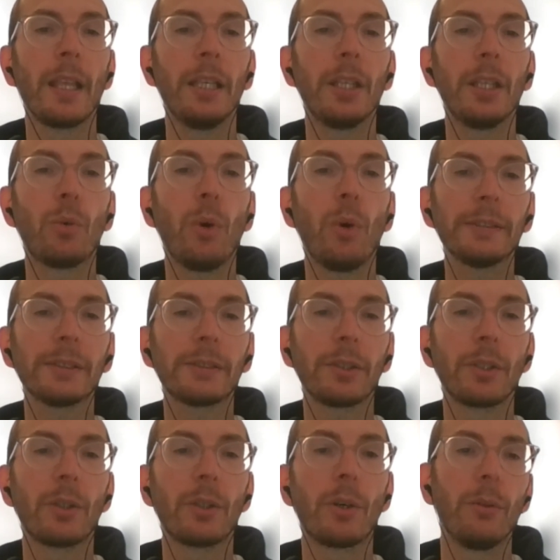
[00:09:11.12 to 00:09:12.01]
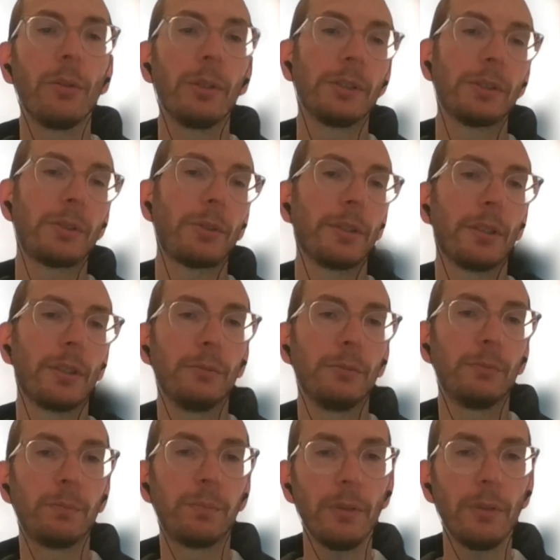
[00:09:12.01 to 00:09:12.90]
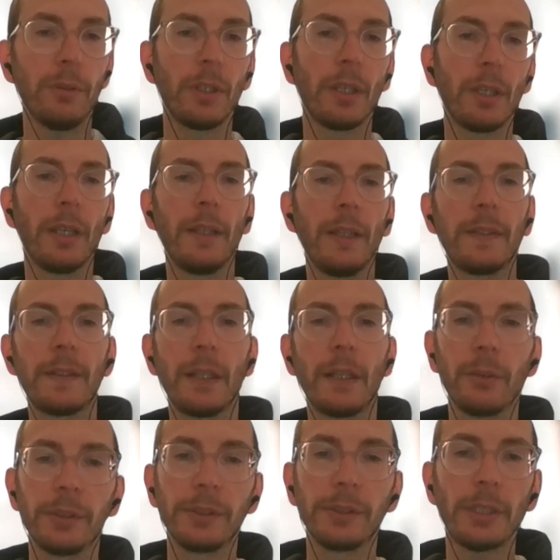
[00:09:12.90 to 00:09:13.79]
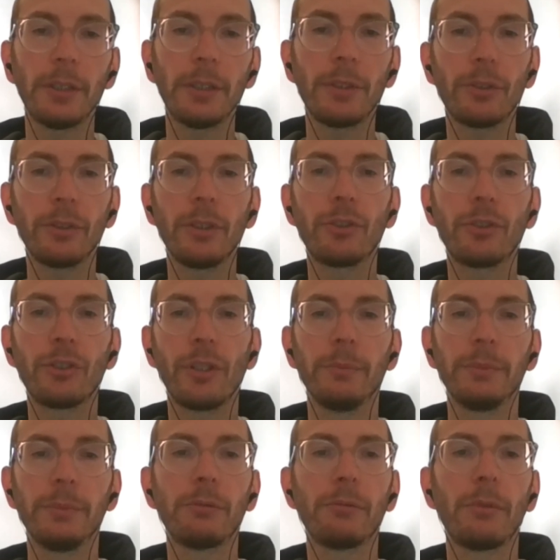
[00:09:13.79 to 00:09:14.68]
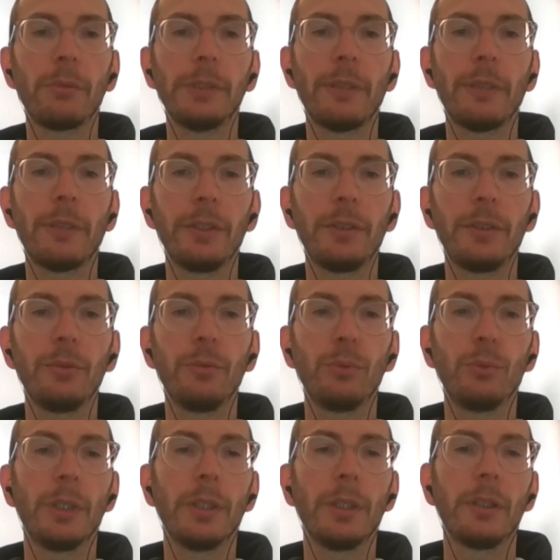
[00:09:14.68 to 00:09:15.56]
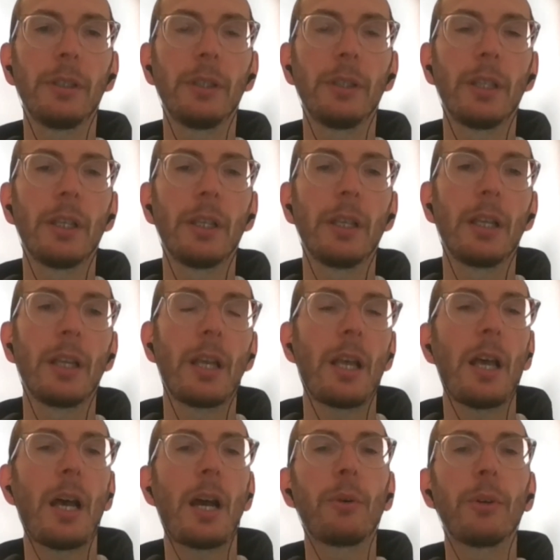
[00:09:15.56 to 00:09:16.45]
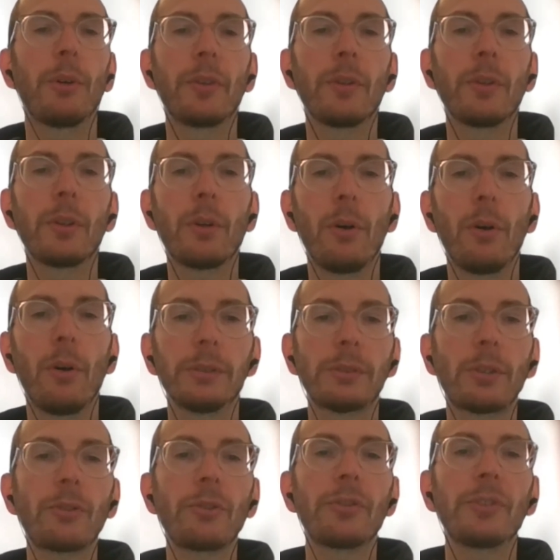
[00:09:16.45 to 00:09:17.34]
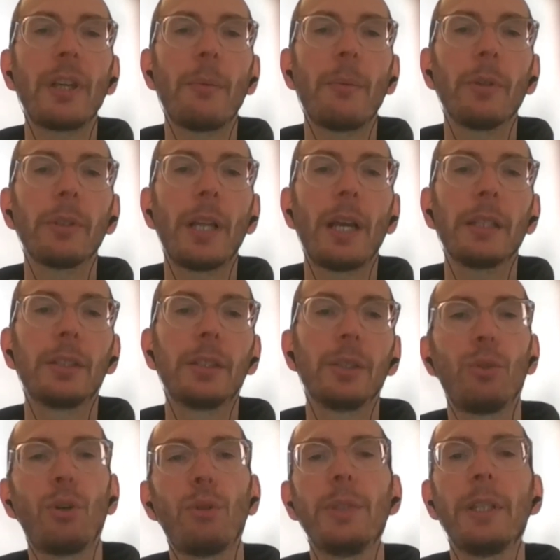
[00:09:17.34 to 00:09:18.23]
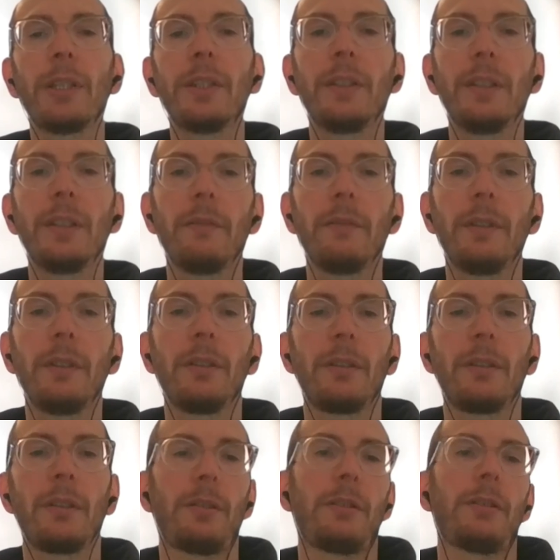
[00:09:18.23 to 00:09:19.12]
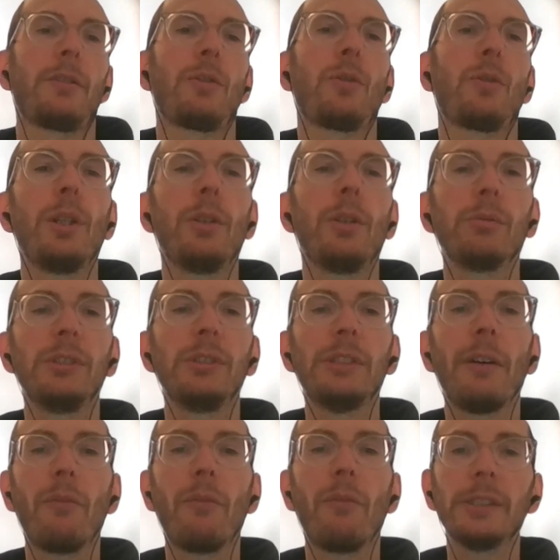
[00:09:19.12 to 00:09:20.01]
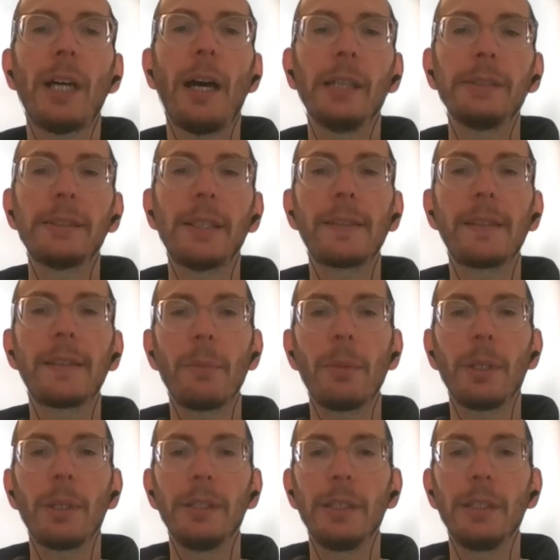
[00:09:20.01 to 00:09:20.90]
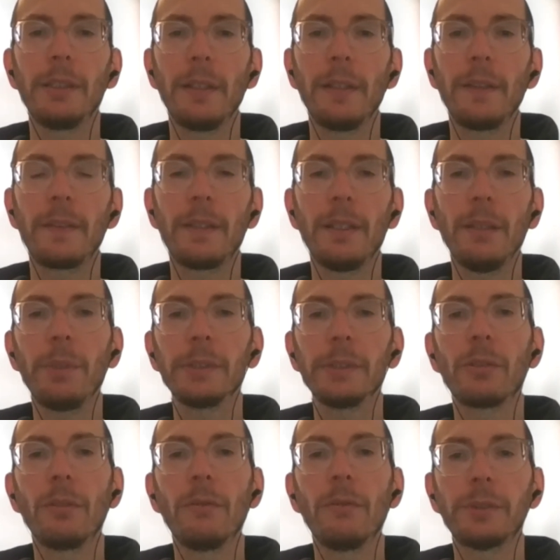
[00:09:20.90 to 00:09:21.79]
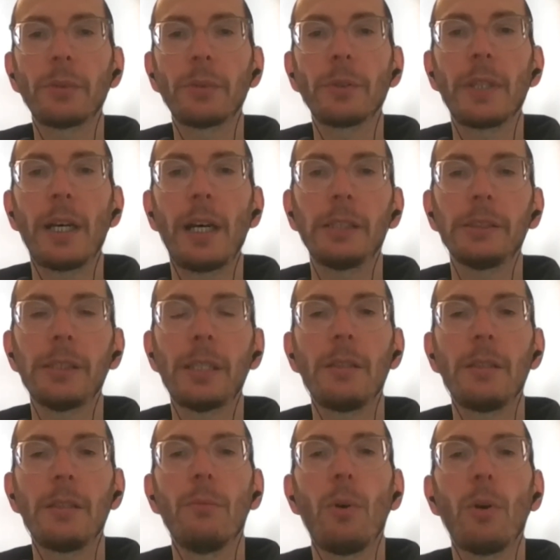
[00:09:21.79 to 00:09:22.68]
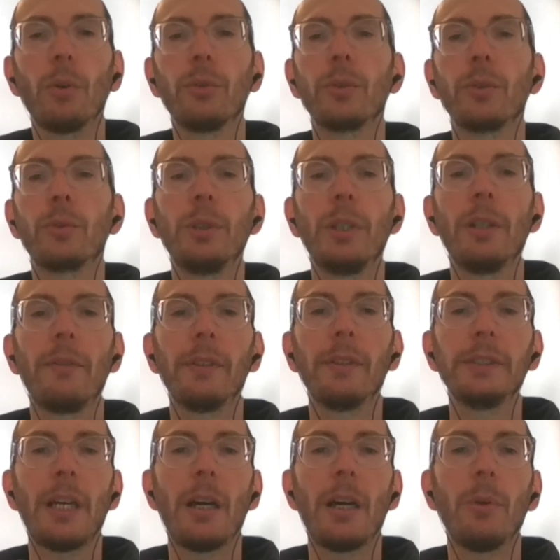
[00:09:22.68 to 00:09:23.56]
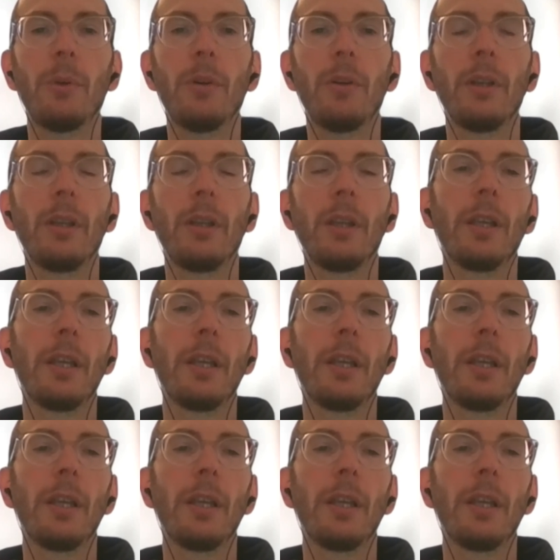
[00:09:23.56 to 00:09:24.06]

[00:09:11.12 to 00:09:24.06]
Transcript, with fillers: Il quarto incontro del gruppo è stato il 13 dicembre 2022. A questo incontro ci siamo dati due obiettivi, quello di lavorare insieme a dei testi per confrontare il modo in cui lavoriamo